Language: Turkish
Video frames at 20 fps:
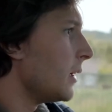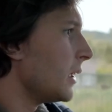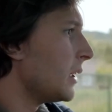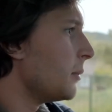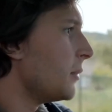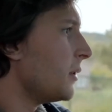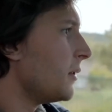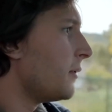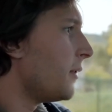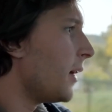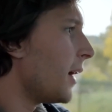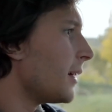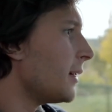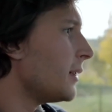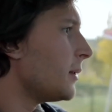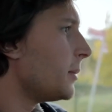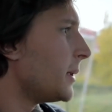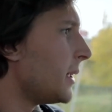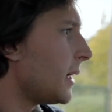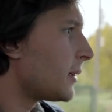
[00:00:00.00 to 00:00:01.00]
Adamın
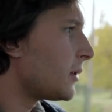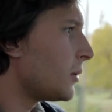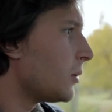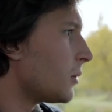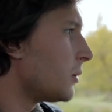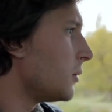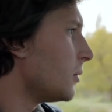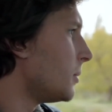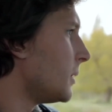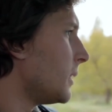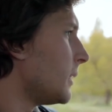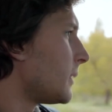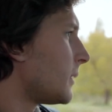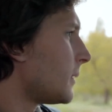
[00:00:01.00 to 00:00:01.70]
varlığı bir dert, yokluğu bir